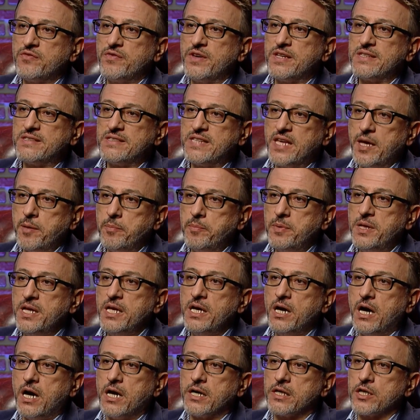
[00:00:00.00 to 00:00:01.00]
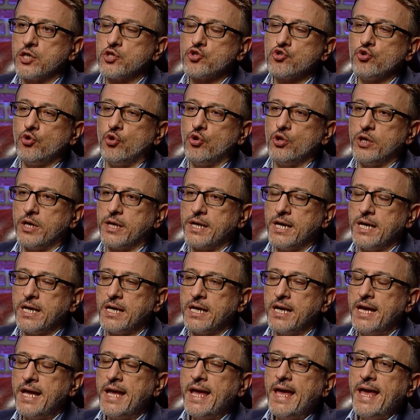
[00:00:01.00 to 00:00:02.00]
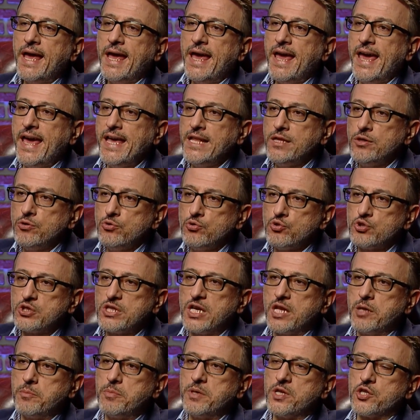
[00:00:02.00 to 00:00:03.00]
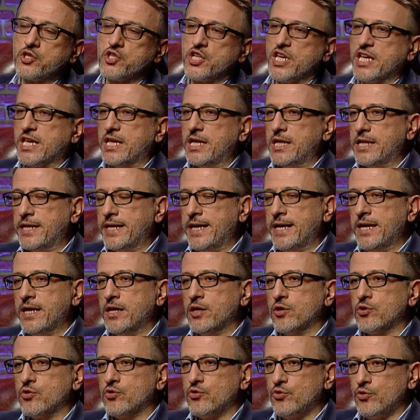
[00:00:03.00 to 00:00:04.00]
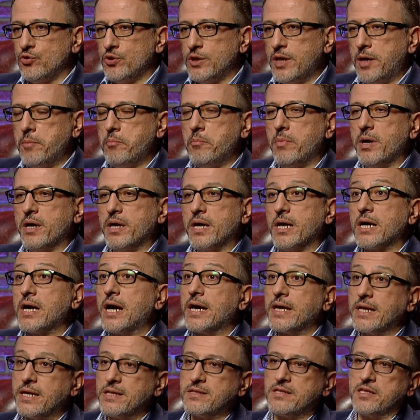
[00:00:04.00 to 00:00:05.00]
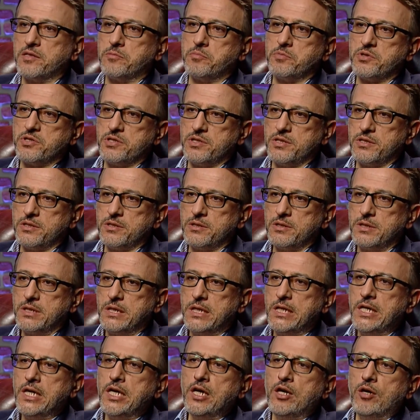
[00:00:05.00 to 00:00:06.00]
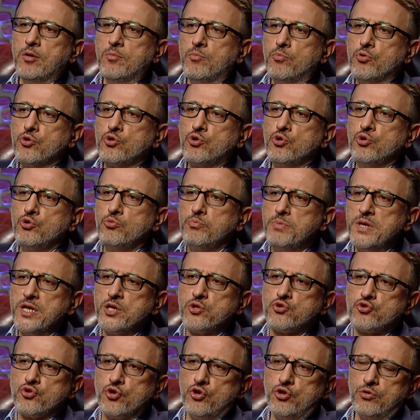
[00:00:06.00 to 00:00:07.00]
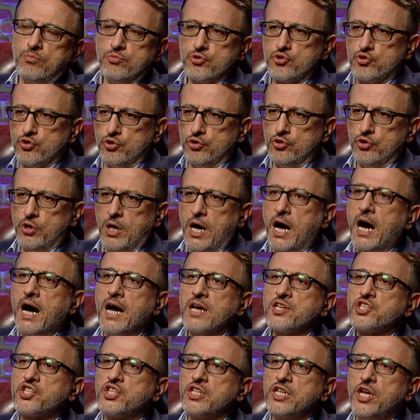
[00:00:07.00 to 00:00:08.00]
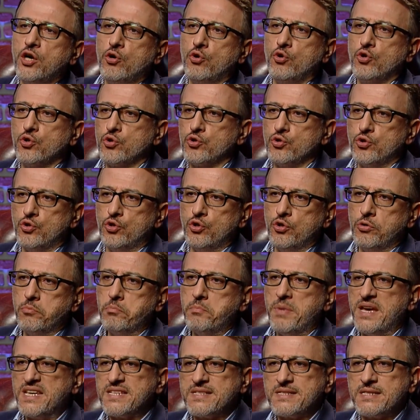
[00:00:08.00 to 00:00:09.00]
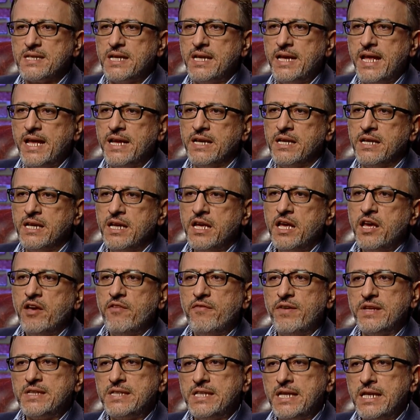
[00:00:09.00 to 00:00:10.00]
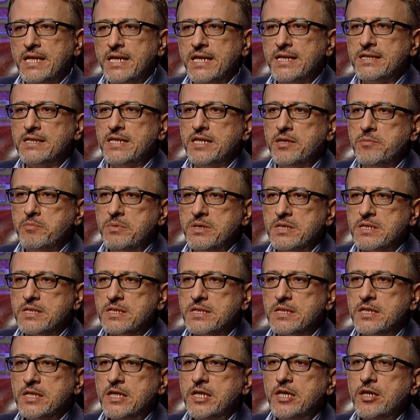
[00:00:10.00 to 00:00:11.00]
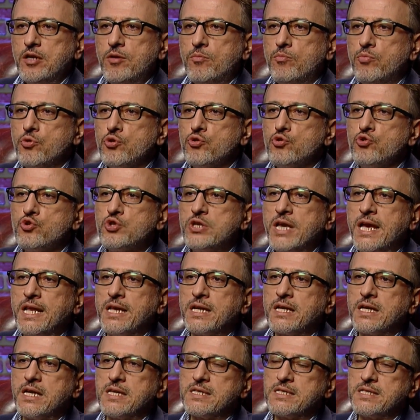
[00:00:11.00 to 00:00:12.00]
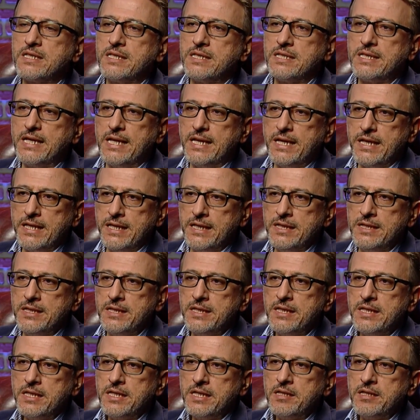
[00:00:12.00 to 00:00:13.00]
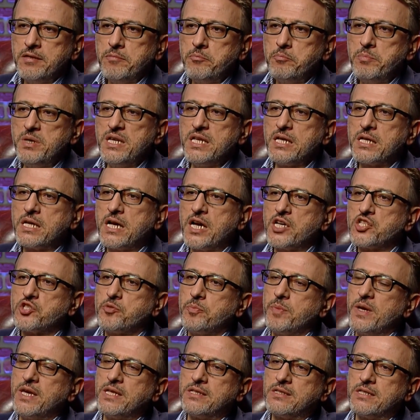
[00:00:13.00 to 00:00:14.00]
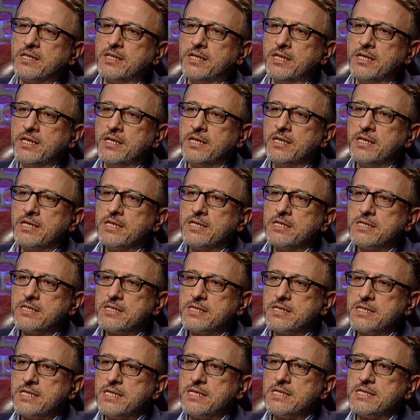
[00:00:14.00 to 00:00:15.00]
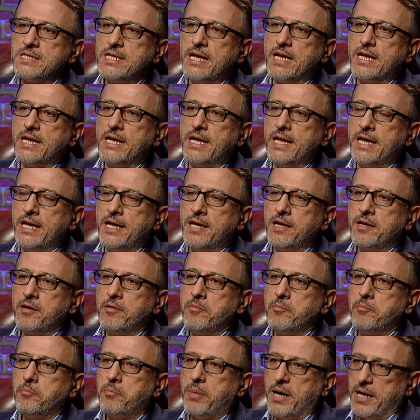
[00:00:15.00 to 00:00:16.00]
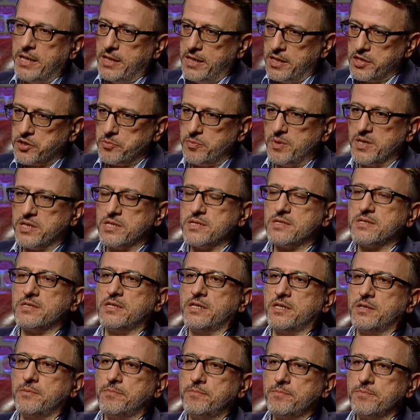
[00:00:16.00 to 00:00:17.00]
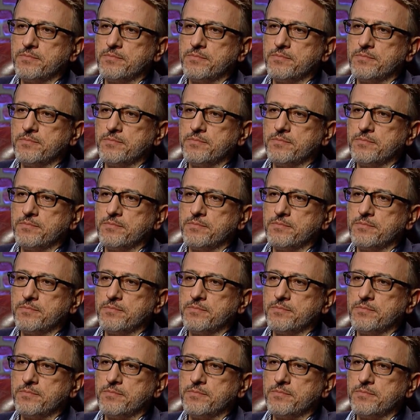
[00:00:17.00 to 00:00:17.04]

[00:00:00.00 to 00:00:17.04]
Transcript: ve tebliğ aracı olarak en güzel bir şekilde kullanmaya gayret etmiştir. Bugün birçoğumuzun aşina olduğu besteler ve dinlediğimiz bu güzel kasidelerin birkaç beytini sizlerle paylaşmak isterim.